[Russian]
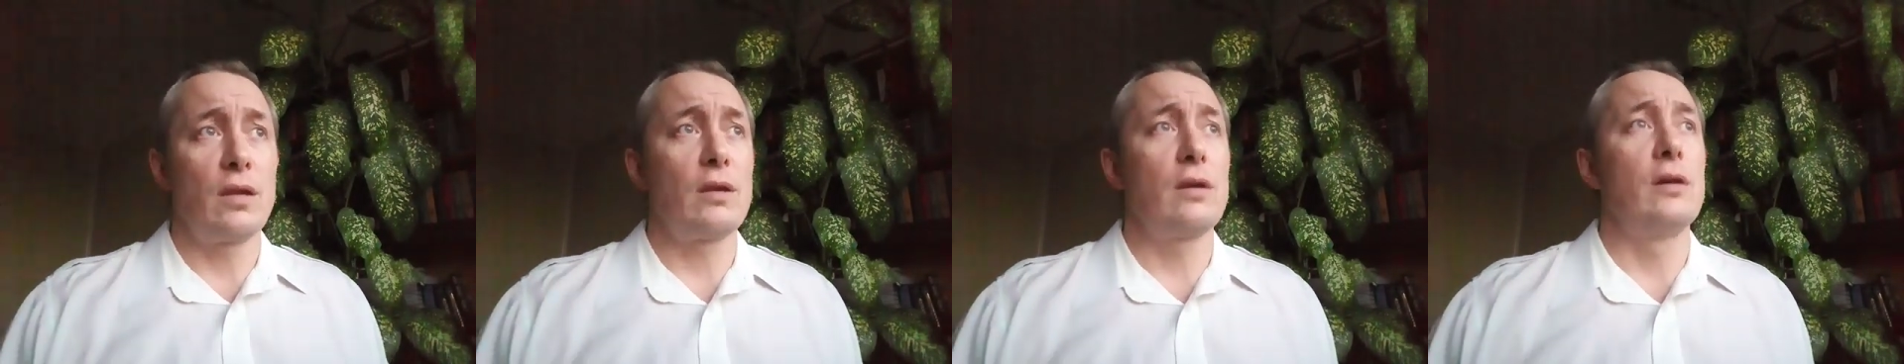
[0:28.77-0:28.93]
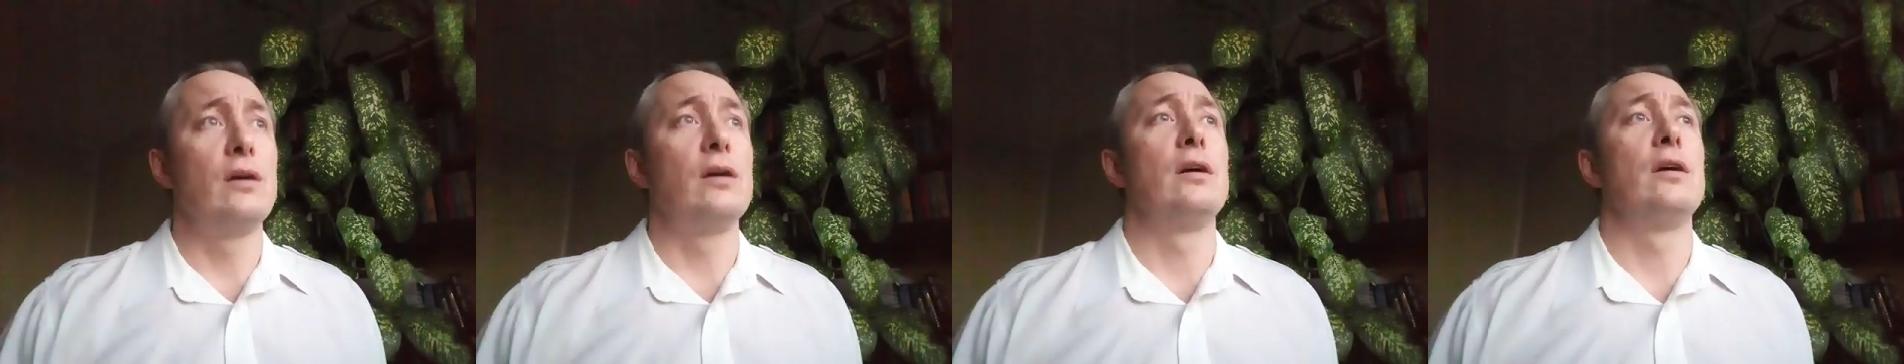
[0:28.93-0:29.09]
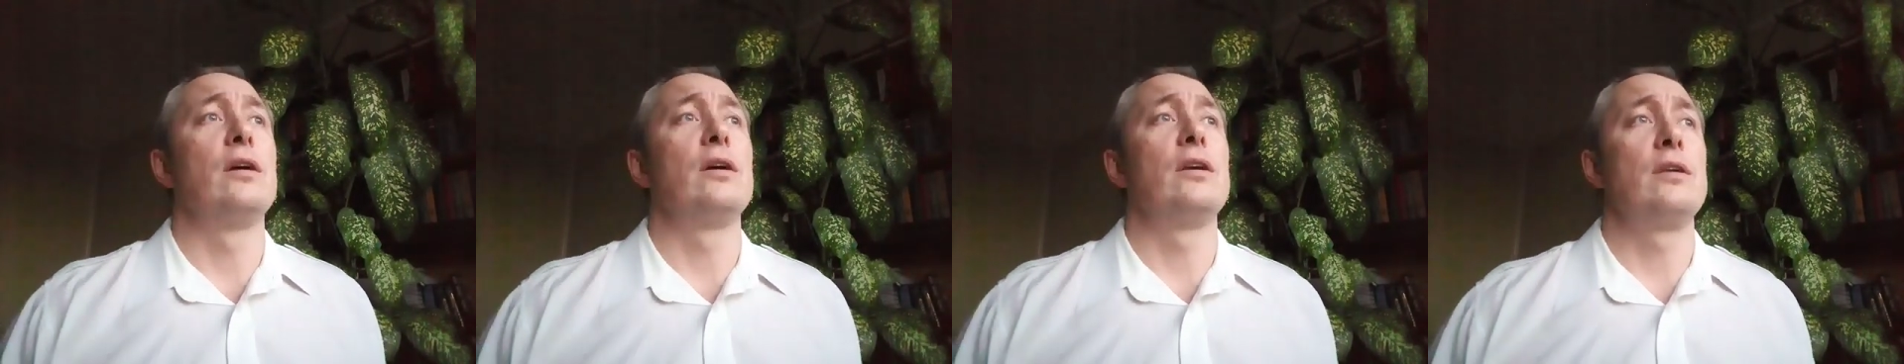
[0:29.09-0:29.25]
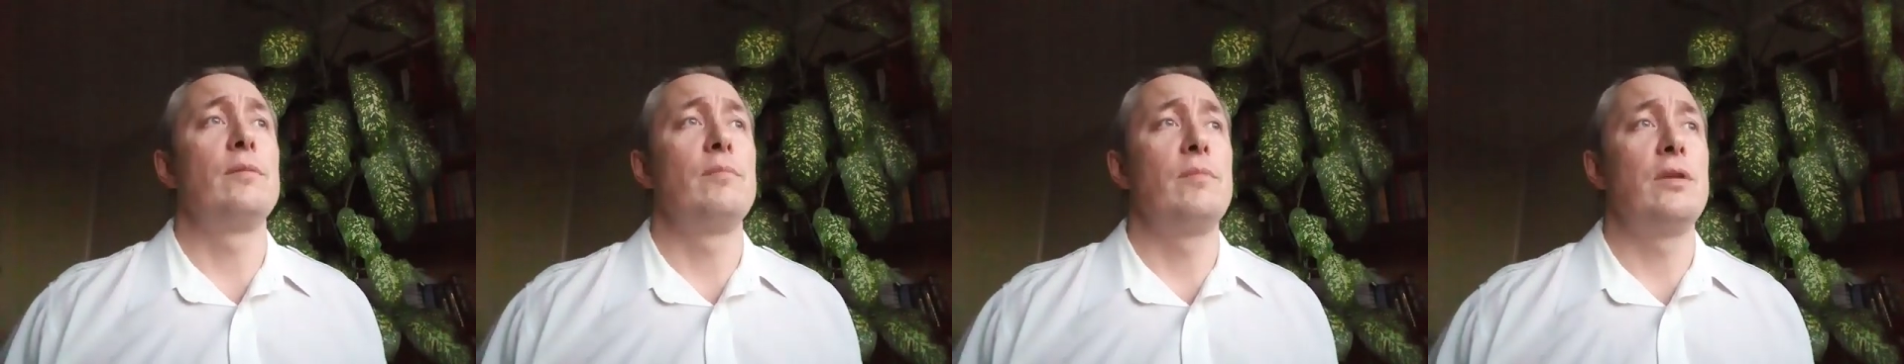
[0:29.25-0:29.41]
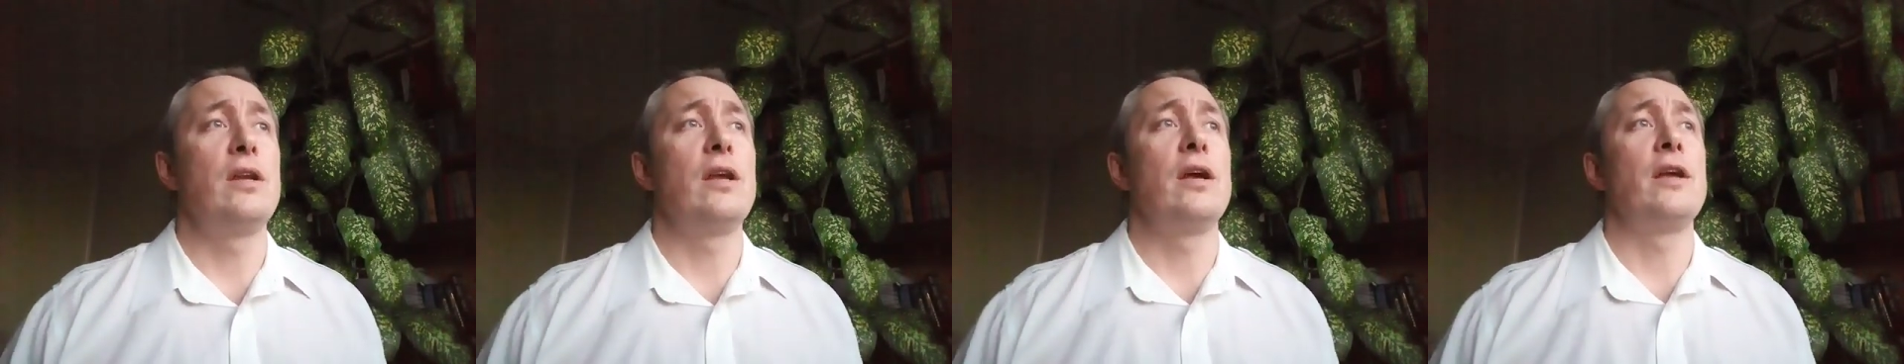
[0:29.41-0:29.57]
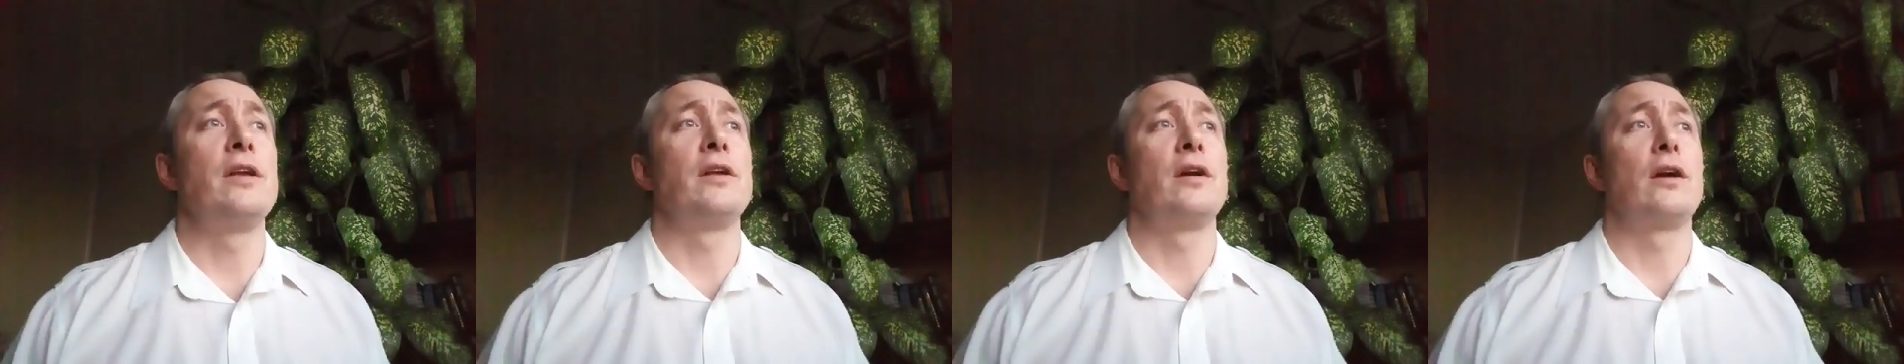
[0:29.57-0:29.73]
а,
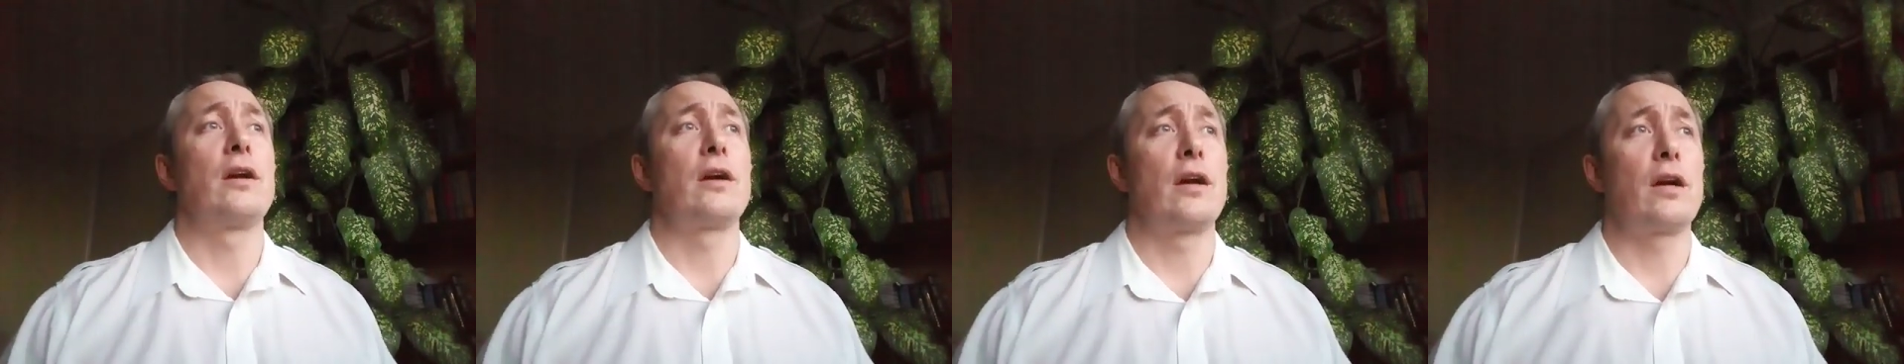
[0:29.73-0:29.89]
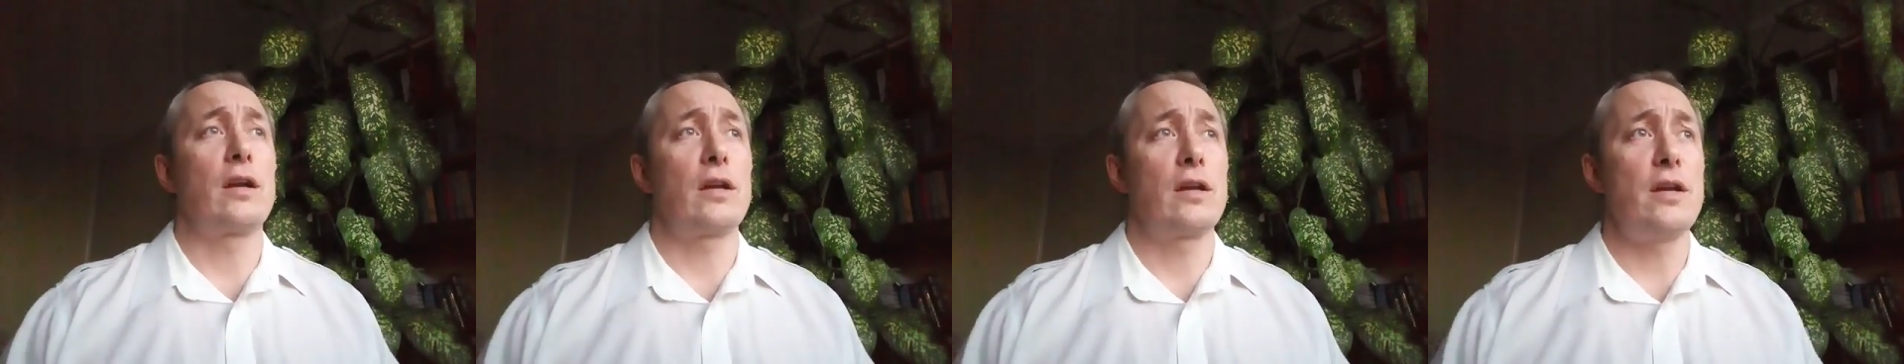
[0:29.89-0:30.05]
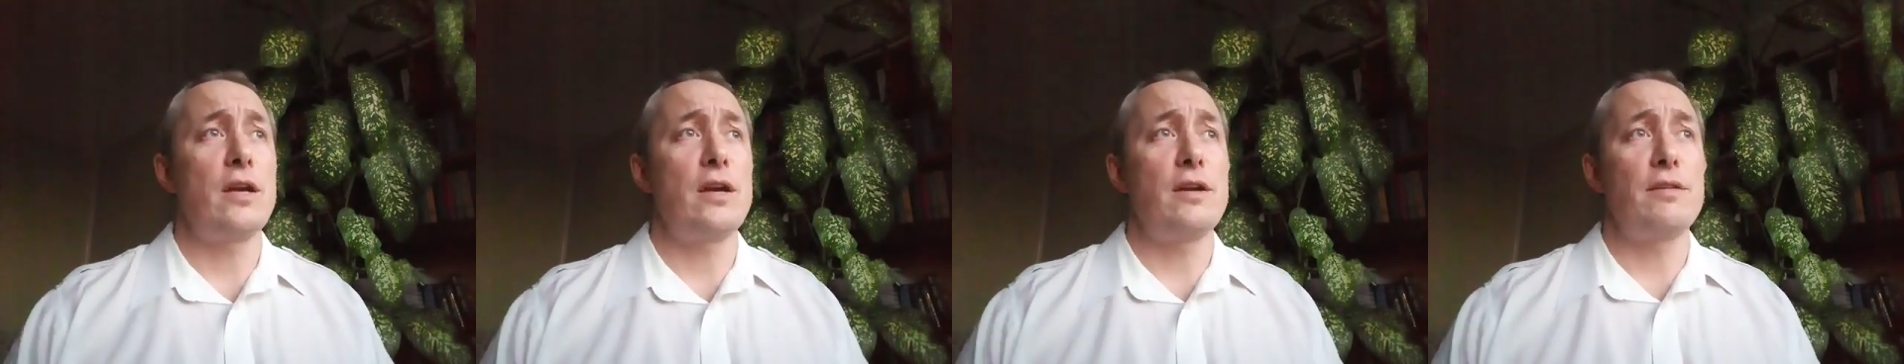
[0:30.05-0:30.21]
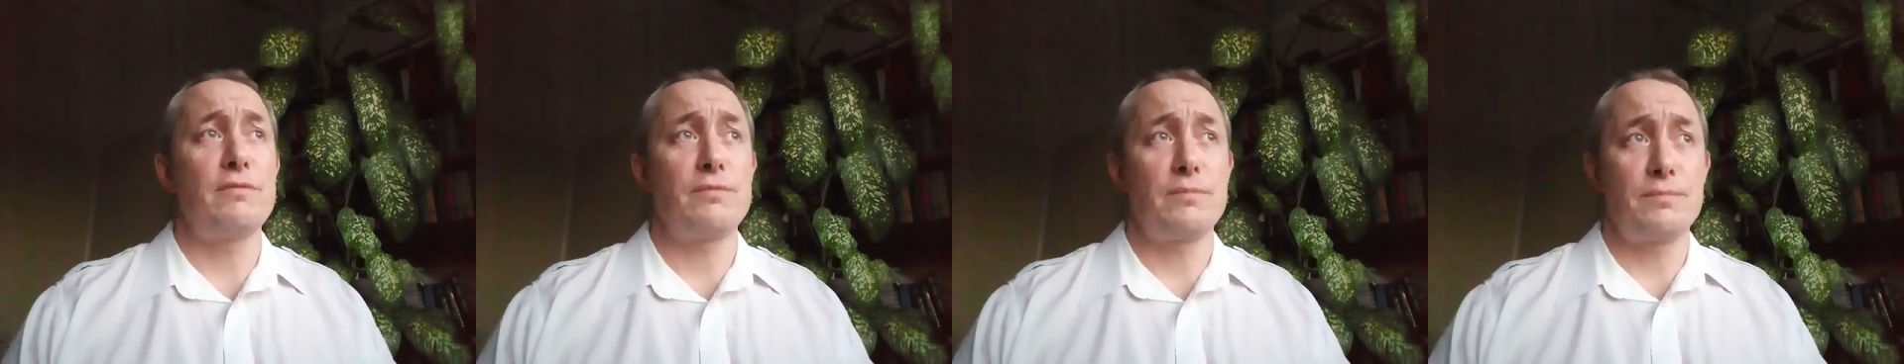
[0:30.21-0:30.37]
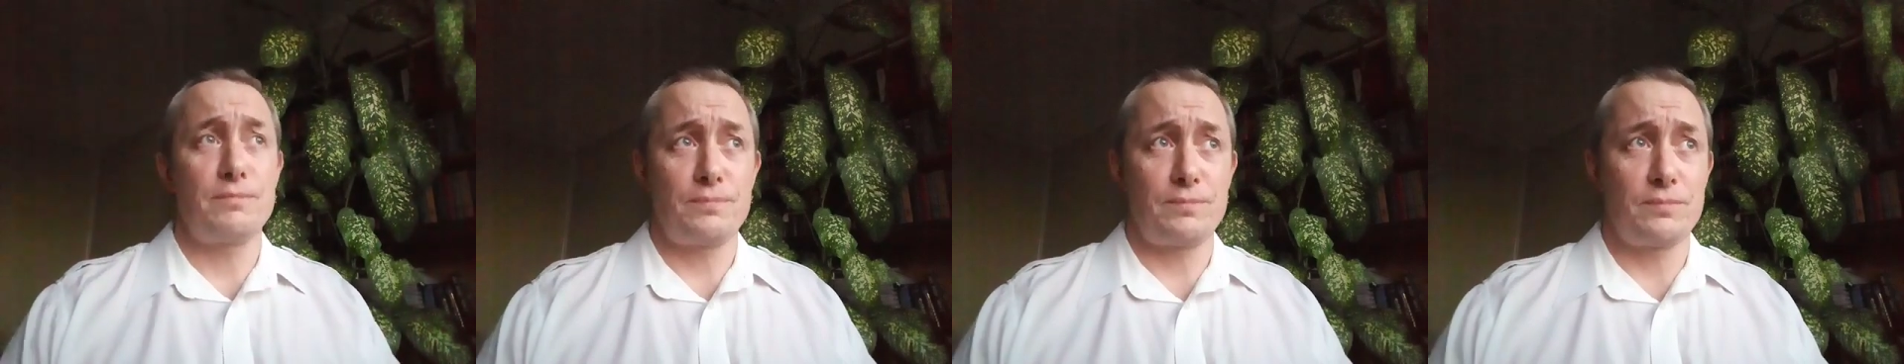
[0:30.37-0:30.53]
Емельяненко-Кокляев